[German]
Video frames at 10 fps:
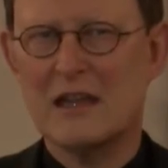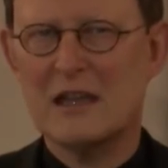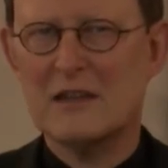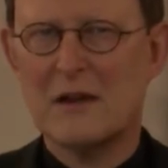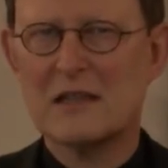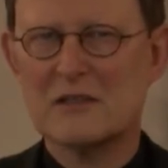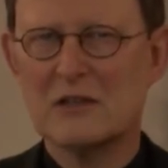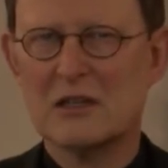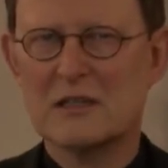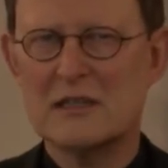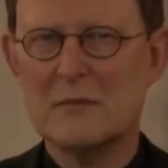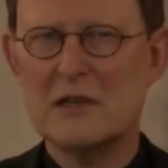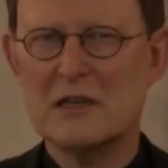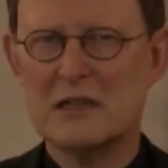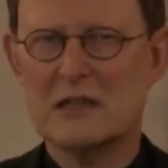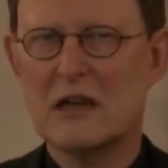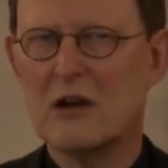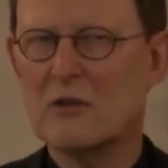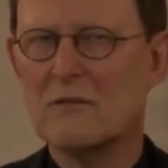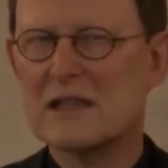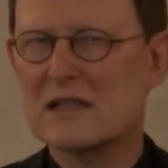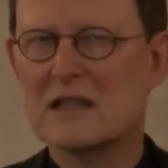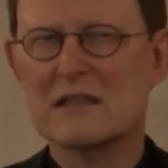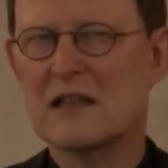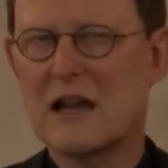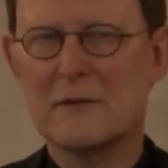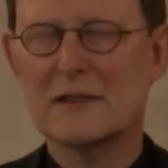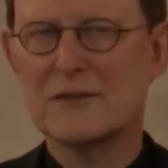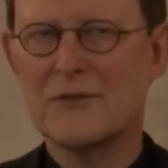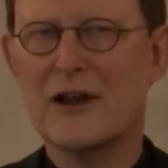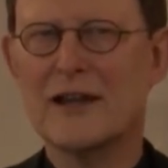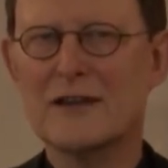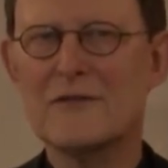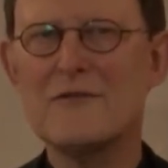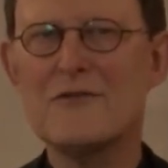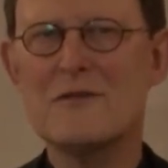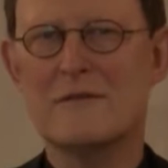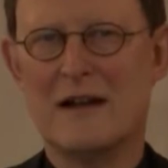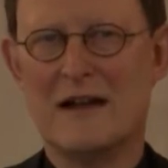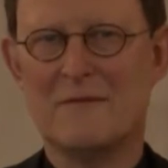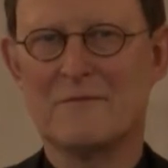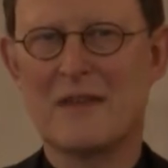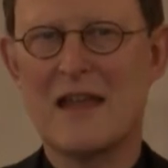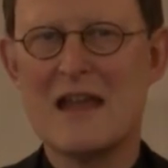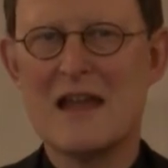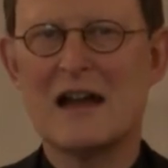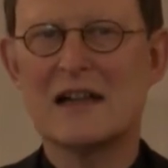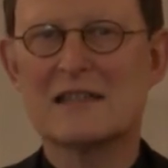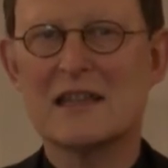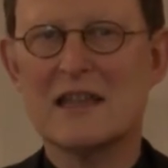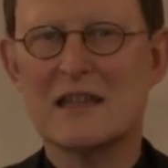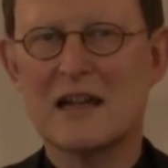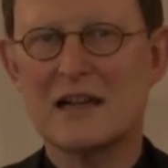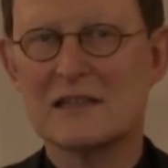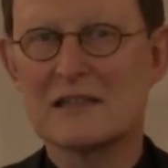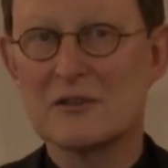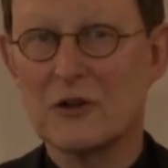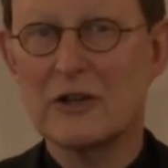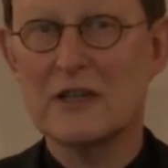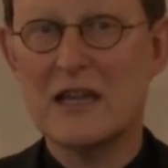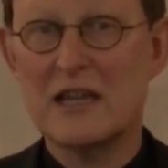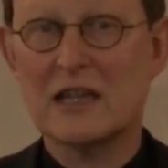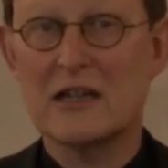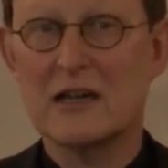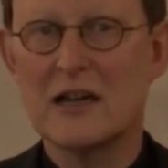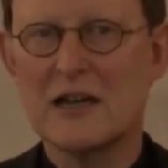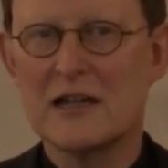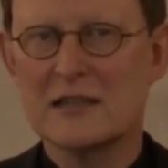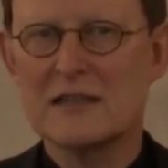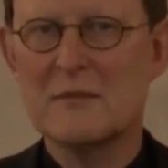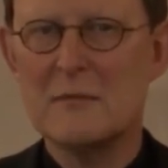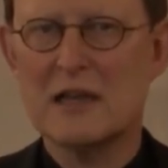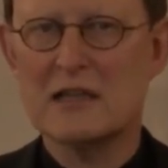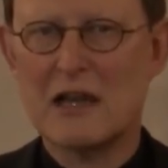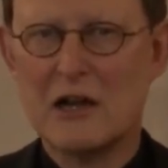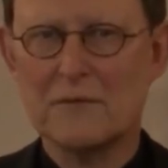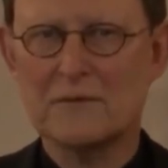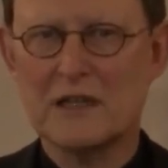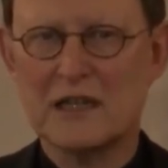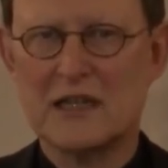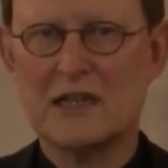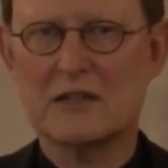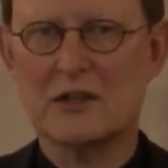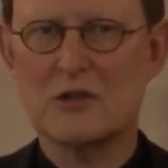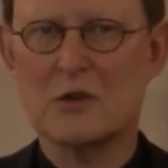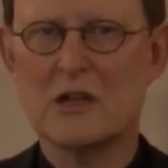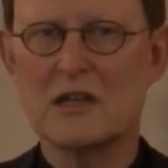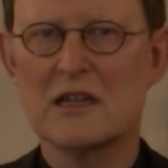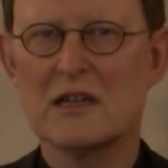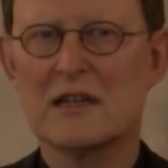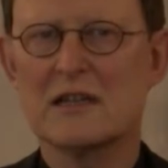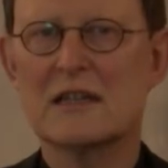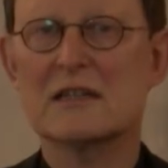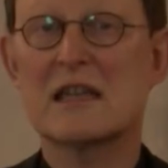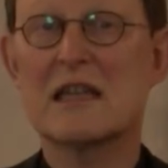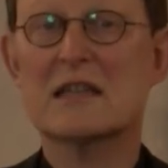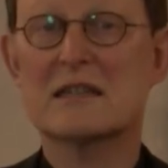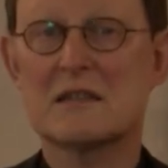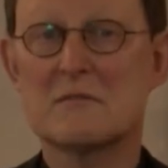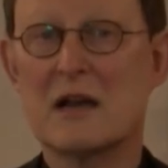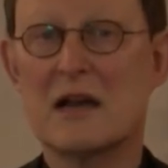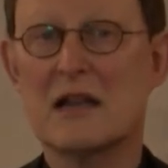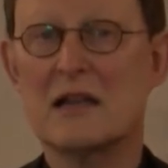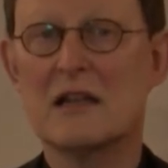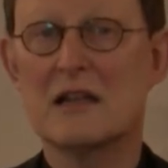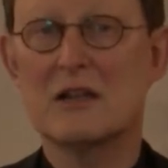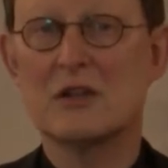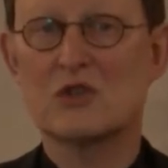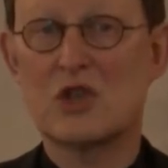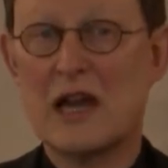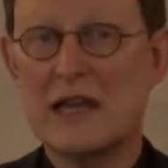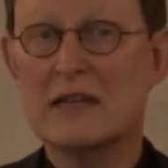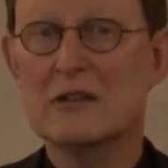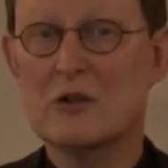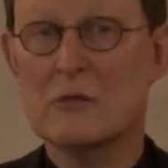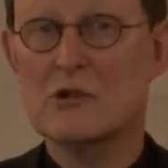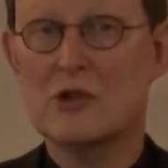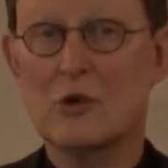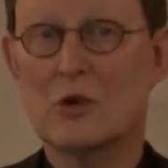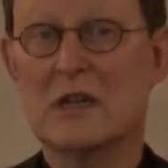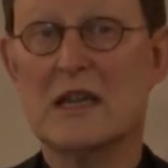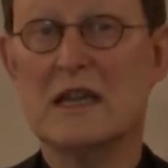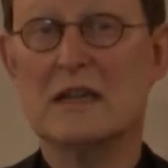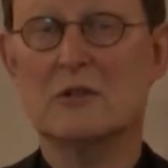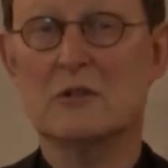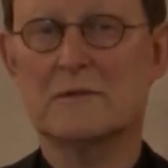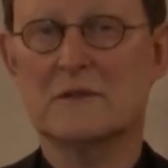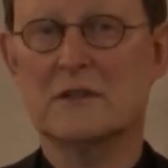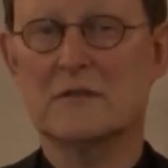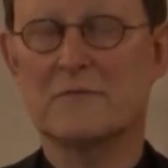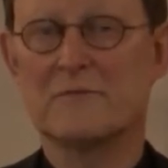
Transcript: Ich weiß noch ziemlich genau, was das damals für ein Gefühl war, als ich als neunjähriger, ziemlich aufgeregter Junge das erste Mal zur heiligen Kommunion gehen durfte.